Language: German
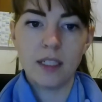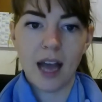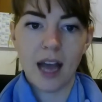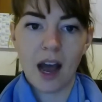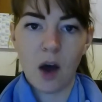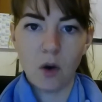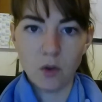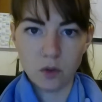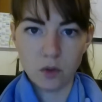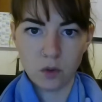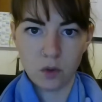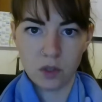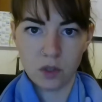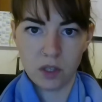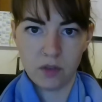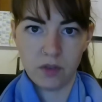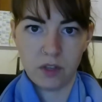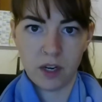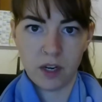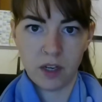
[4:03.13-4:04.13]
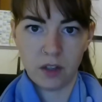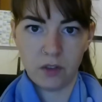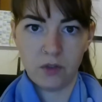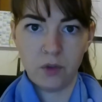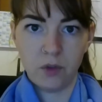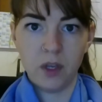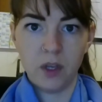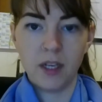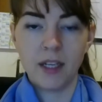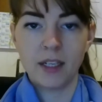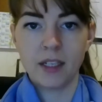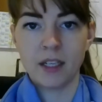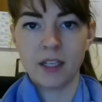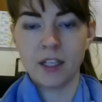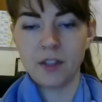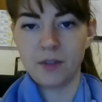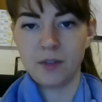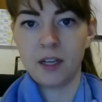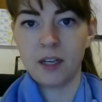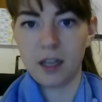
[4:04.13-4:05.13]
der Auslöser für deine Gefühle liegt
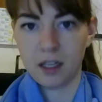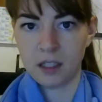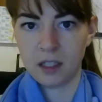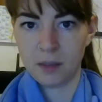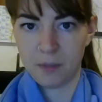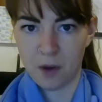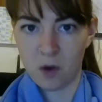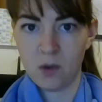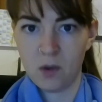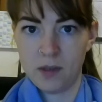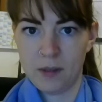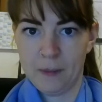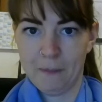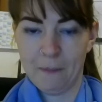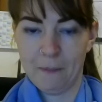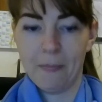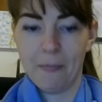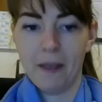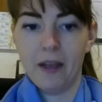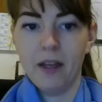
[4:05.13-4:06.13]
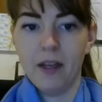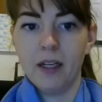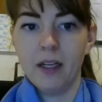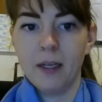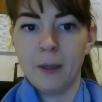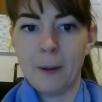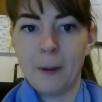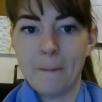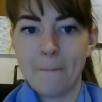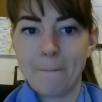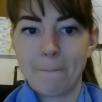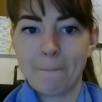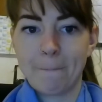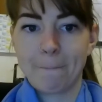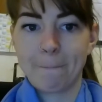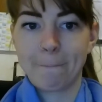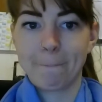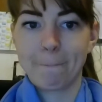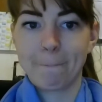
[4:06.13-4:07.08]
nicht wirklich im Außen. Ähm,